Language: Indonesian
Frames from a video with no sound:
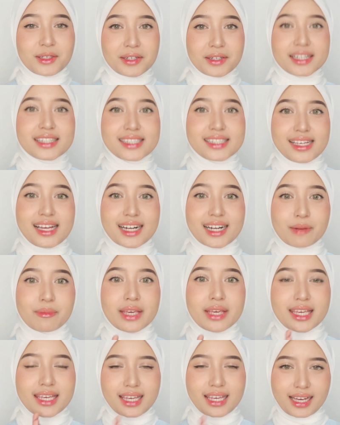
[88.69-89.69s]
kondisi yang
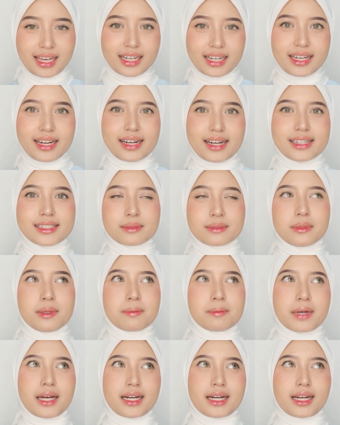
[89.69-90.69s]
demikian yang
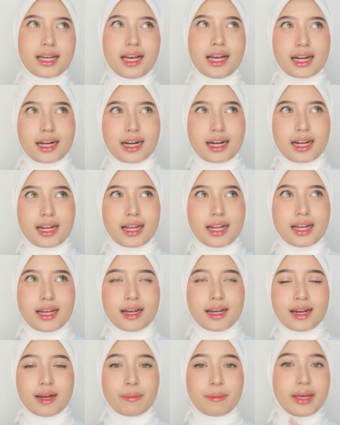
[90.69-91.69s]
disebabkan karena
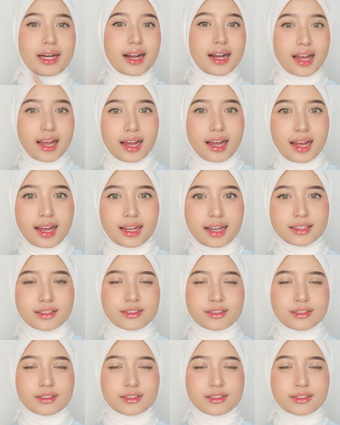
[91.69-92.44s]
kemerahan,